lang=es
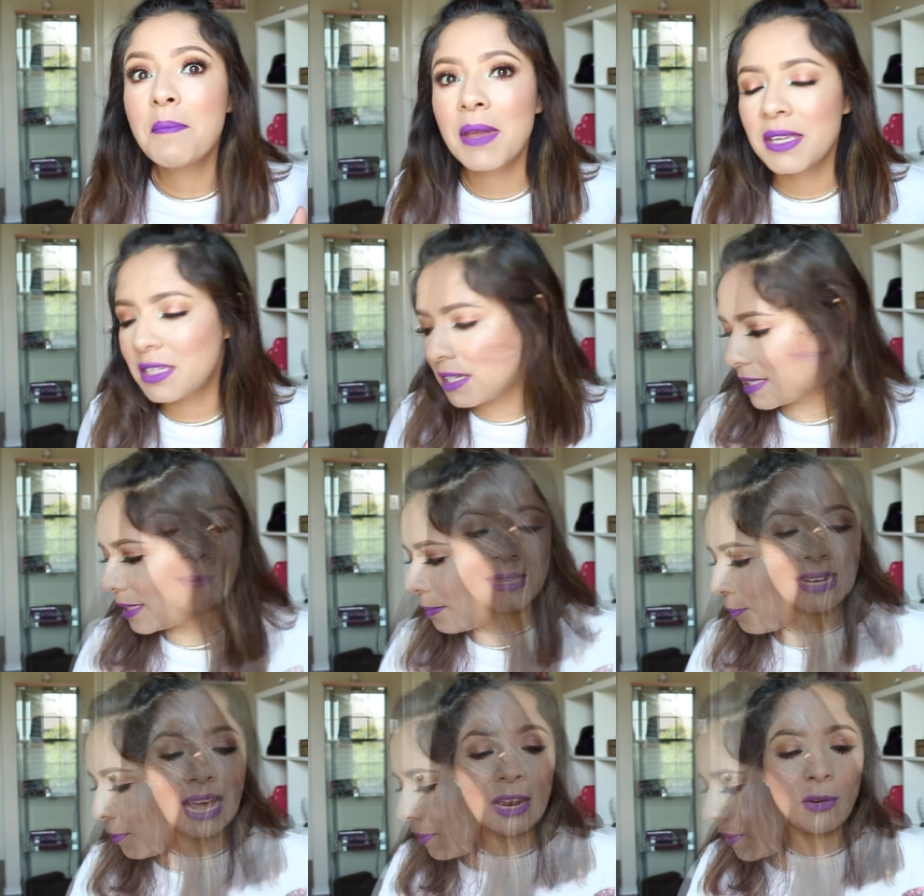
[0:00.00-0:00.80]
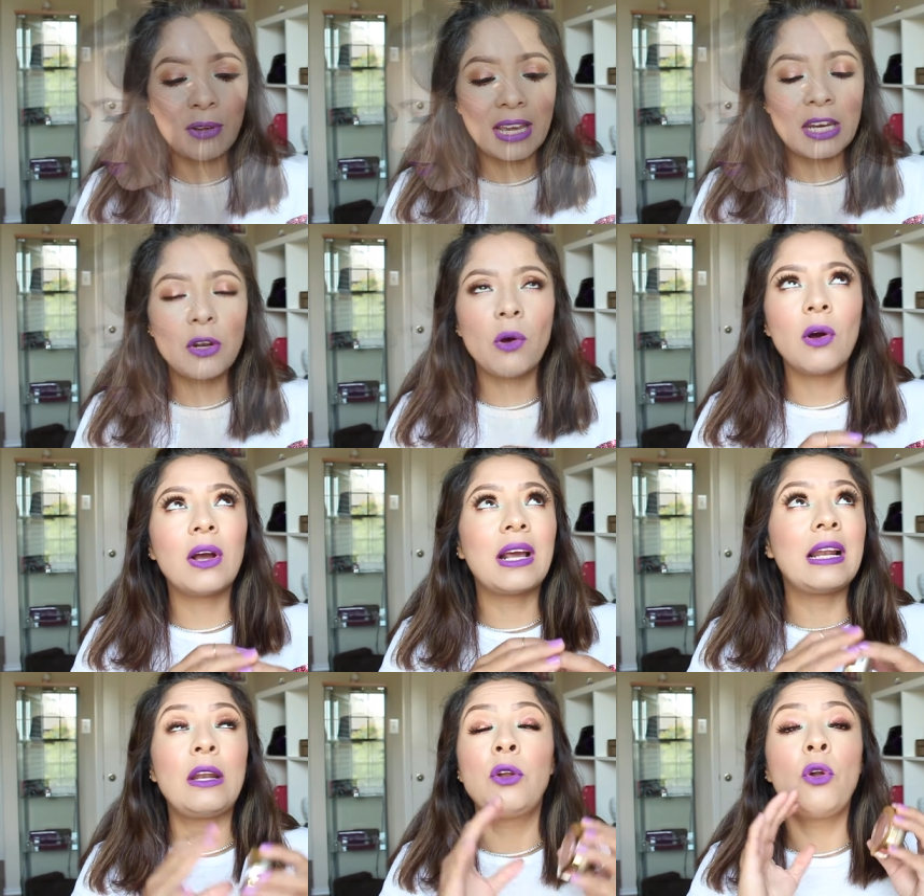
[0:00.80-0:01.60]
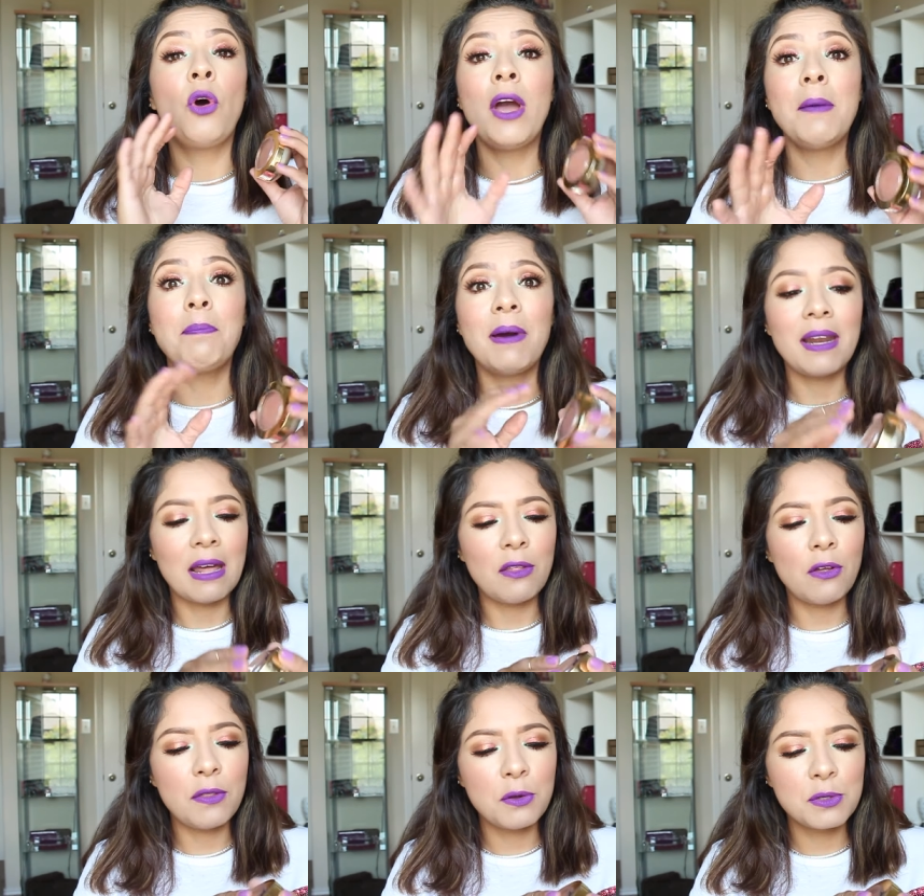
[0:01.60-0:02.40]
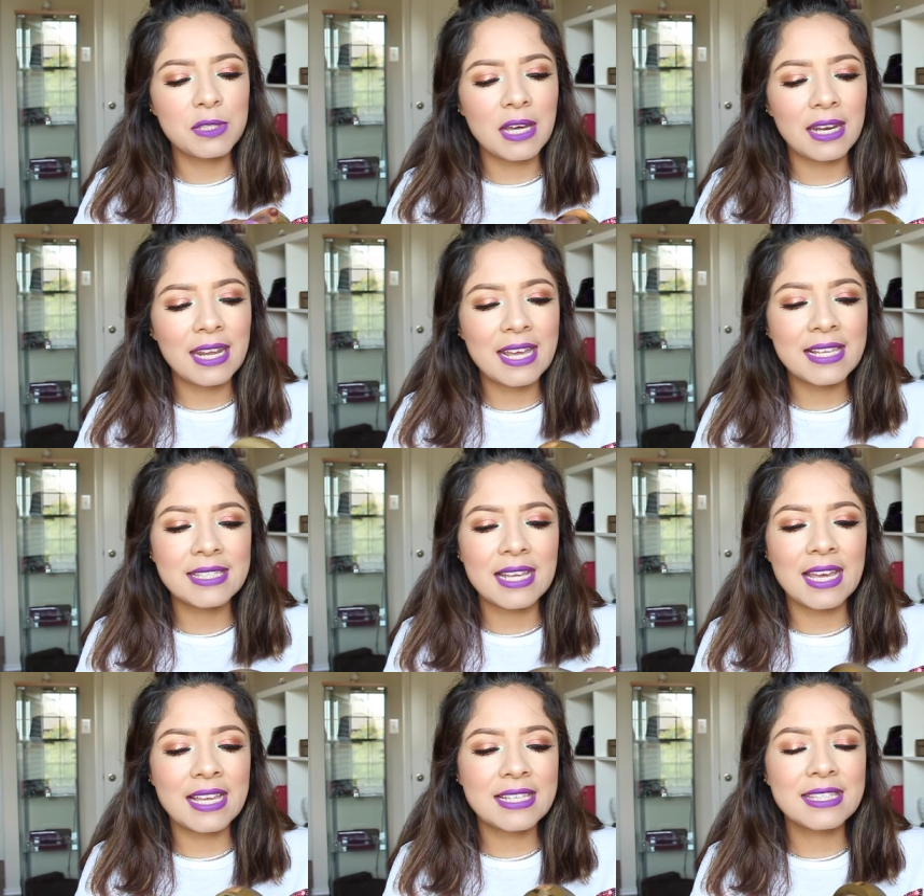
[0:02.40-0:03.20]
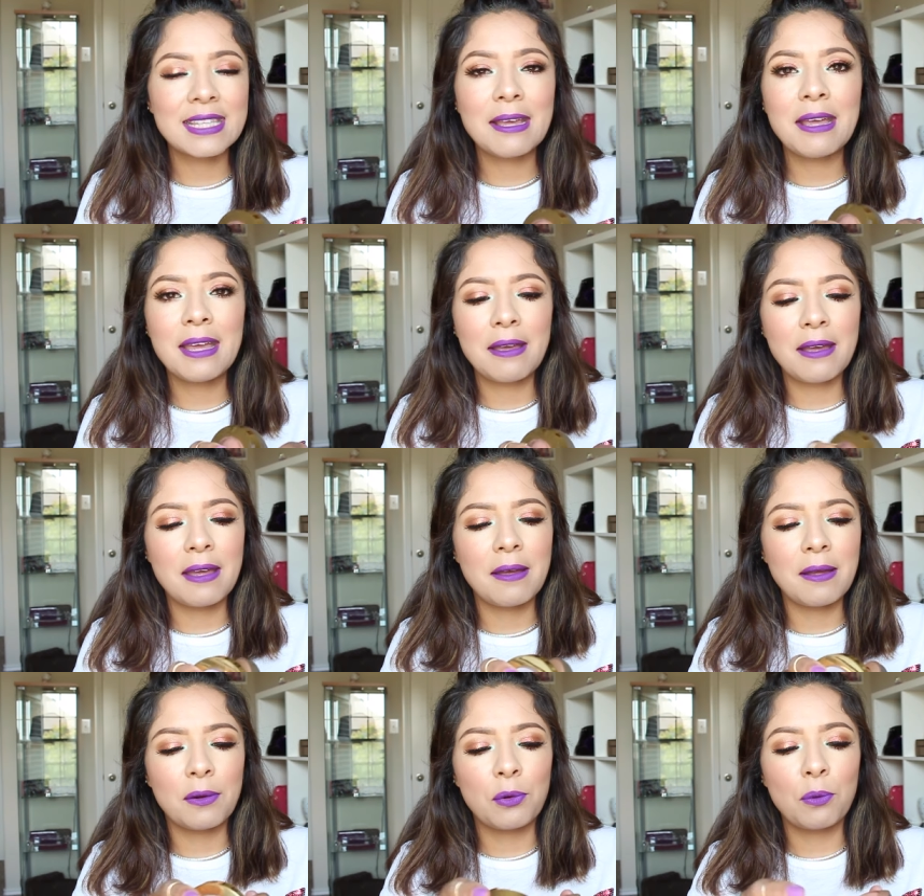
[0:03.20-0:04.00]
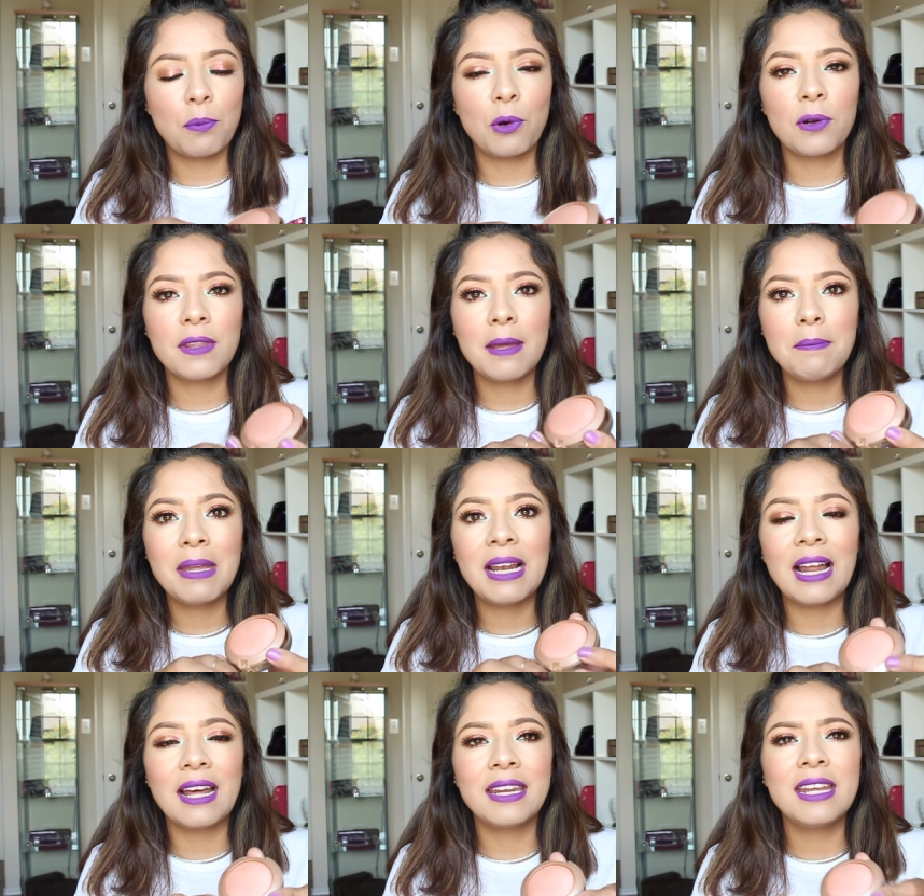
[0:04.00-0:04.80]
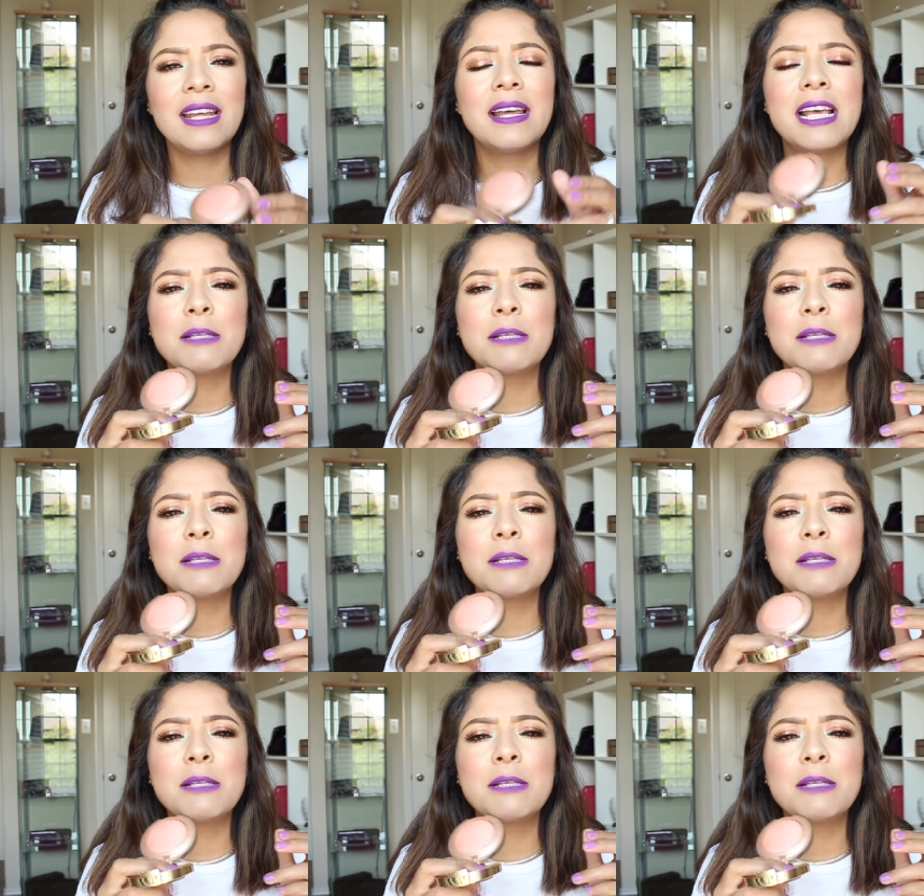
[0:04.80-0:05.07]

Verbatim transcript: bellísimo. Mira, lo que no lo he parado de usar es este rubor de Milani.